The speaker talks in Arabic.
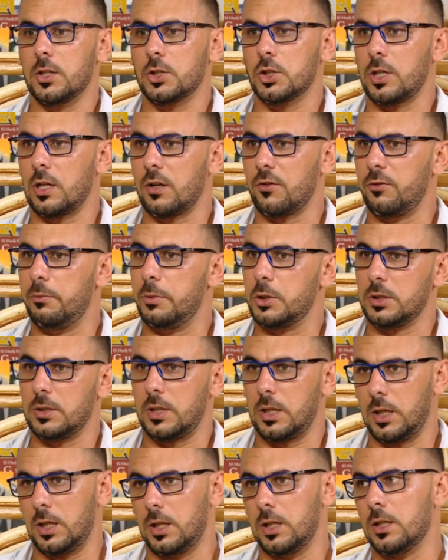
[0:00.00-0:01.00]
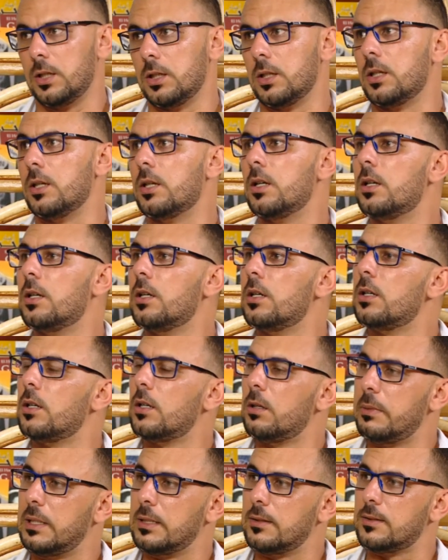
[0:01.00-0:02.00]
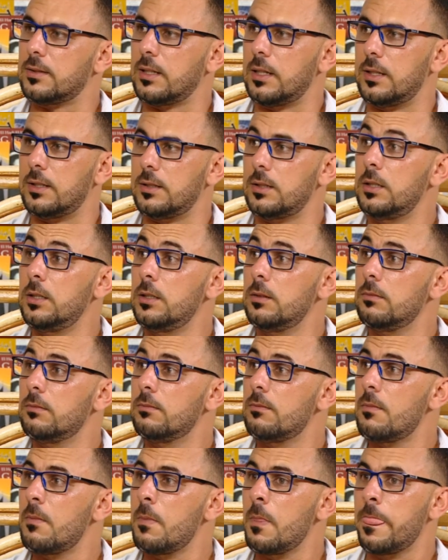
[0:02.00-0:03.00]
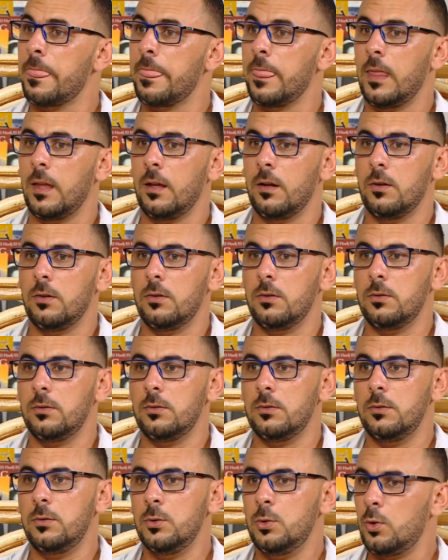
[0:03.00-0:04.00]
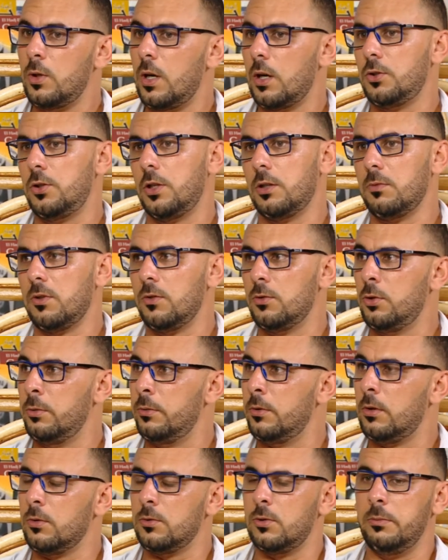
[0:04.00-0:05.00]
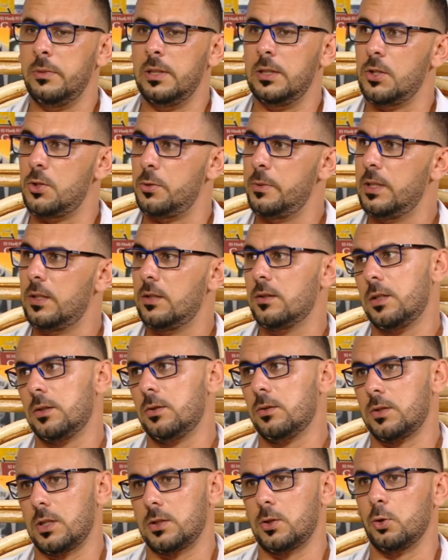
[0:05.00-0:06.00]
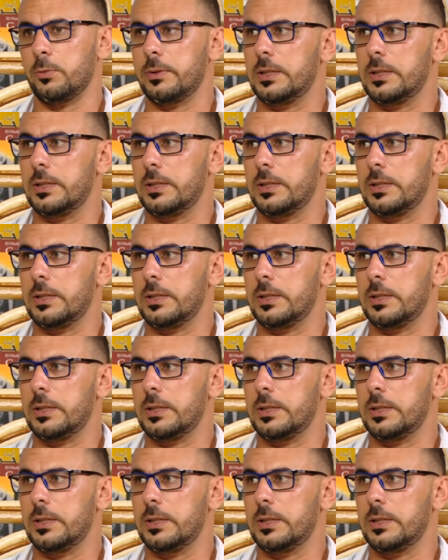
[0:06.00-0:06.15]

الشرف باش نطلع على المنصه هذه ودوكا اكتويلمون اون 2018 زادوا اتصلوا